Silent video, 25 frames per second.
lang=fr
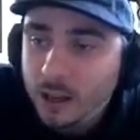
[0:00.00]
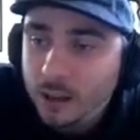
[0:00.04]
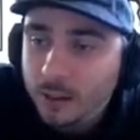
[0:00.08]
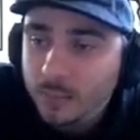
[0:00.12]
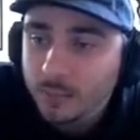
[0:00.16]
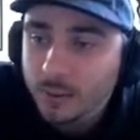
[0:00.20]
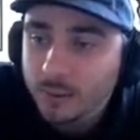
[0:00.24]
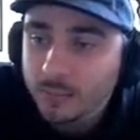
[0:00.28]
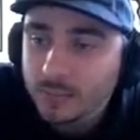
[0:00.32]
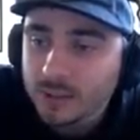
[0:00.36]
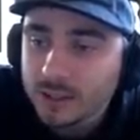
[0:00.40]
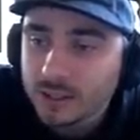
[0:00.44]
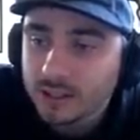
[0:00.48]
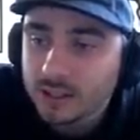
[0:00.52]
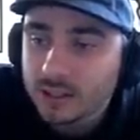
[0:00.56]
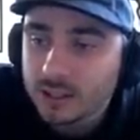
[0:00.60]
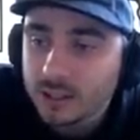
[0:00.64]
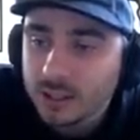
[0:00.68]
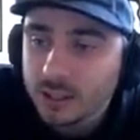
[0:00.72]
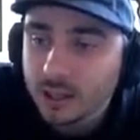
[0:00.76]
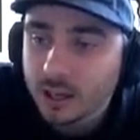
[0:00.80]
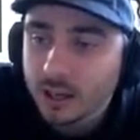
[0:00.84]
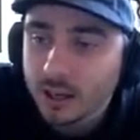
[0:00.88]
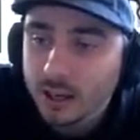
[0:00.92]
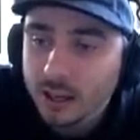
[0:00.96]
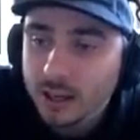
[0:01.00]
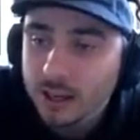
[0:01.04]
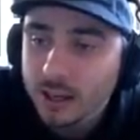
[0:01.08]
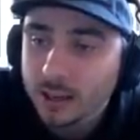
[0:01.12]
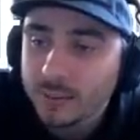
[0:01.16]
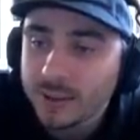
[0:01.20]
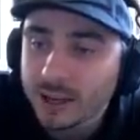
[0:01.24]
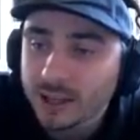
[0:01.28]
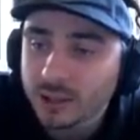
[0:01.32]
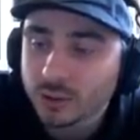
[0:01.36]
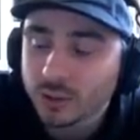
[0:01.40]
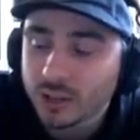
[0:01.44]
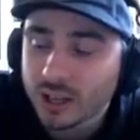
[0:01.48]
Même si eh
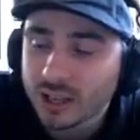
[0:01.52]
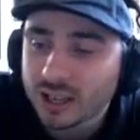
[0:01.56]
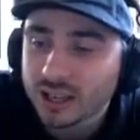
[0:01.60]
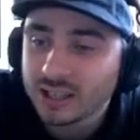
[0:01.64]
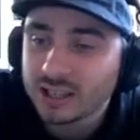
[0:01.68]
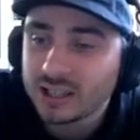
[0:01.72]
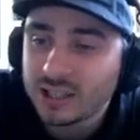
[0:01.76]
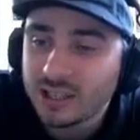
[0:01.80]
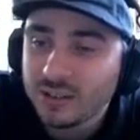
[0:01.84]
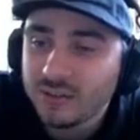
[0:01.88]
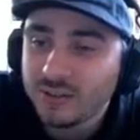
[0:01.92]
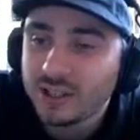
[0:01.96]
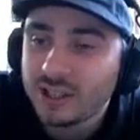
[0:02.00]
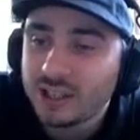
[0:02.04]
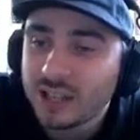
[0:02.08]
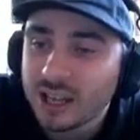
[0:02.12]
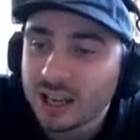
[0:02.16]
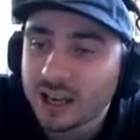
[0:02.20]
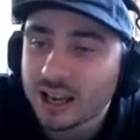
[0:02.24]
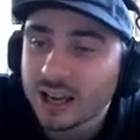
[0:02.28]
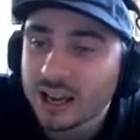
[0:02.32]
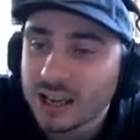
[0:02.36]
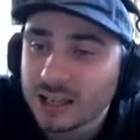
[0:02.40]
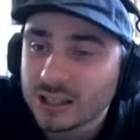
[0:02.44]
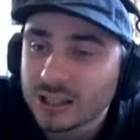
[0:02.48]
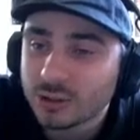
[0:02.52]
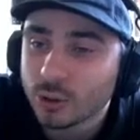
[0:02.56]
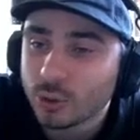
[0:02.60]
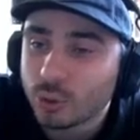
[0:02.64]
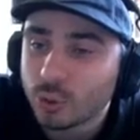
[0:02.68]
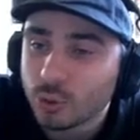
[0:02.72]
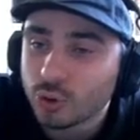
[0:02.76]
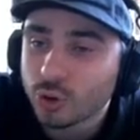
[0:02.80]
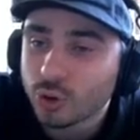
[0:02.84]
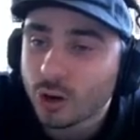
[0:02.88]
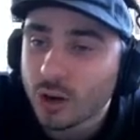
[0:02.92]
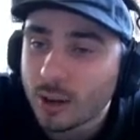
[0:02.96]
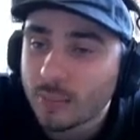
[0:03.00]
bien, son agressivité reste
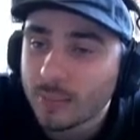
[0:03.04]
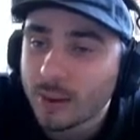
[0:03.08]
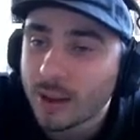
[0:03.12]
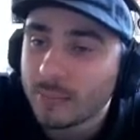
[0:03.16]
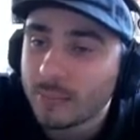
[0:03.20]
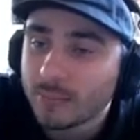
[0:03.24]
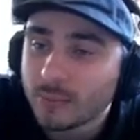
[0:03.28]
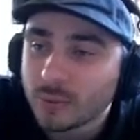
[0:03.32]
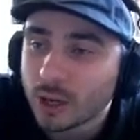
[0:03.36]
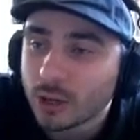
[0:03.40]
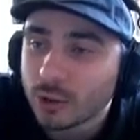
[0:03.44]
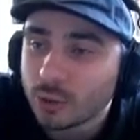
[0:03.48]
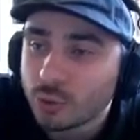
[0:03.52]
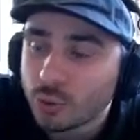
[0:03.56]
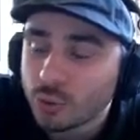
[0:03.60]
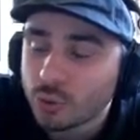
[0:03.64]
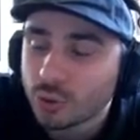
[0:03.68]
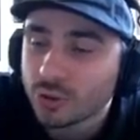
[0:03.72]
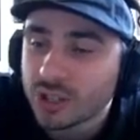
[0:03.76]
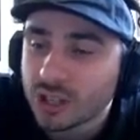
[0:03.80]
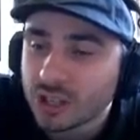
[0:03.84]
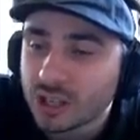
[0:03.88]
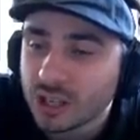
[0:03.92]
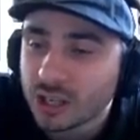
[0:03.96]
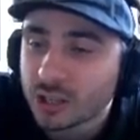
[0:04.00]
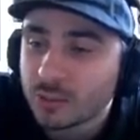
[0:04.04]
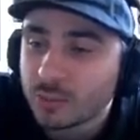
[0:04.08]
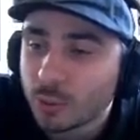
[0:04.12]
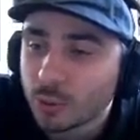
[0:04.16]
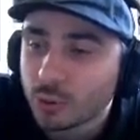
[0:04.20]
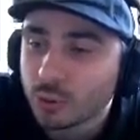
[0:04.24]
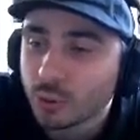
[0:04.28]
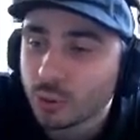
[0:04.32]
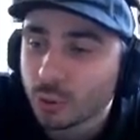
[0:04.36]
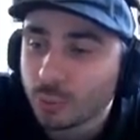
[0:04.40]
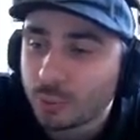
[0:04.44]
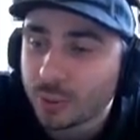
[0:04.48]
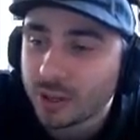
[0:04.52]
toujours la même, toujours cette
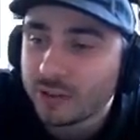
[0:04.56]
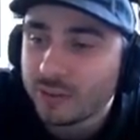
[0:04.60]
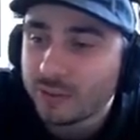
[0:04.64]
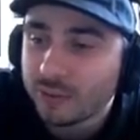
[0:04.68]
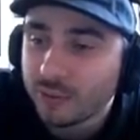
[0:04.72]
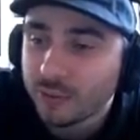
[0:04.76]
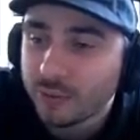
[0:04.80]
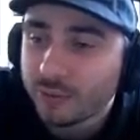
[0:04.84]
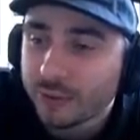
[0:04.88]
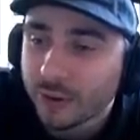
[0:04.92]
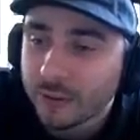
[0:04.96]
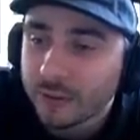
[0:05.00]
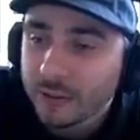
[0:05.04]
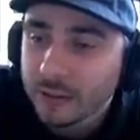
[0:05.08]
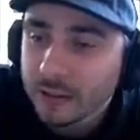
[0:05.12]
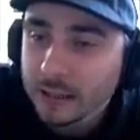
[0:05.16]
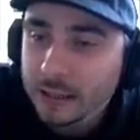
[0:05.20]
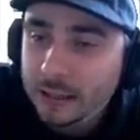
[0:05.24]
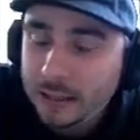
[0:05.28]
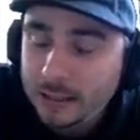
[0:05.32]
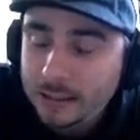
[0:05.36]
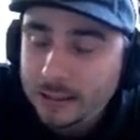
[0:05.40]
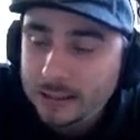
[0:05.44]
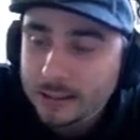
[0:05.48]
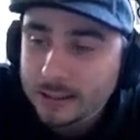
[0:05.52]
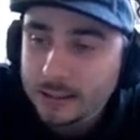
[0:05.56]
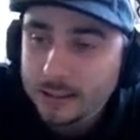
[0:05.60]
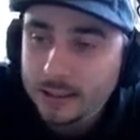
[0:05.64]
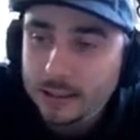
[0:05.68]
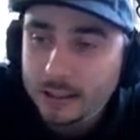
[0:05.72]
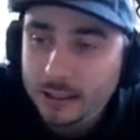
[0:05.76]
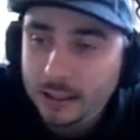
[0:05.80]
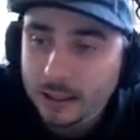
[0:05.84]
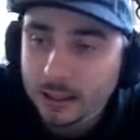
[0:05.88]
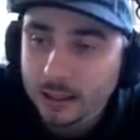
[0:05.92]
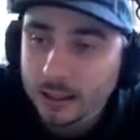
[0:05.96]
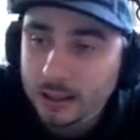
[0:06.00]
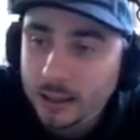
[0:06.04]
explosion de pet fouf qui est
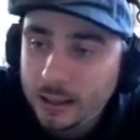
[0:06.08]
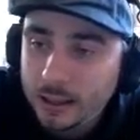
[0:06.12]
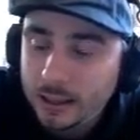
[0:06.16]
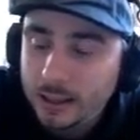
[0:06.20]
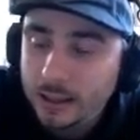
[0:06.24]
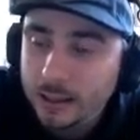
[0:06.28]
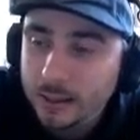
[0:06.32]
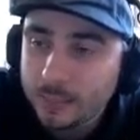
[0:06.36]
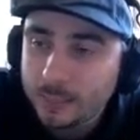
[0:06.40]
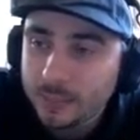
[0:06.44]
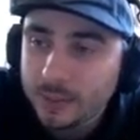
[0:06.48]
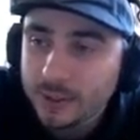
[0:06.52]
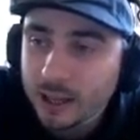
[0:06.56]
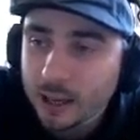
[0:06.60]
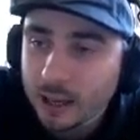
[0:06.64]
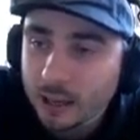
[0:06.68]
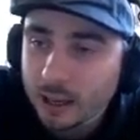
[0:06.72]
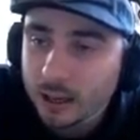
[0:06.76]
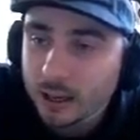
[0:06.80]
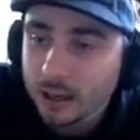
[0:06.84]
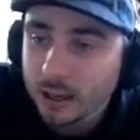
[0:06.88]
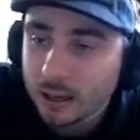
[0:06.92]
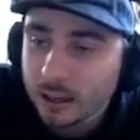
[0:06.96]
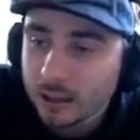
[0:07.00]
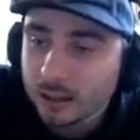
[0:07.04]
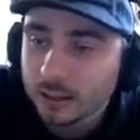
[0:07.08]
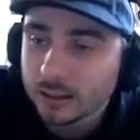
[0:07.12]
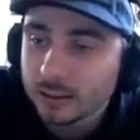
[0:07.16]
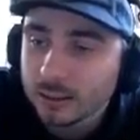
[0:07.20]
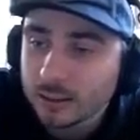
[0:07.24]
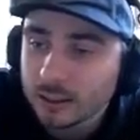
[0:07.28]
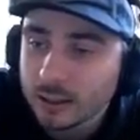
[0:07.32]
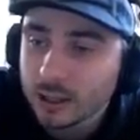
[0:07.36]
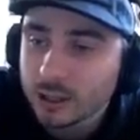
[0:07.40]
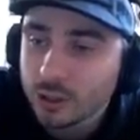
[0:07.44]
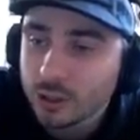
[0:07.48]
euh, eh bien, et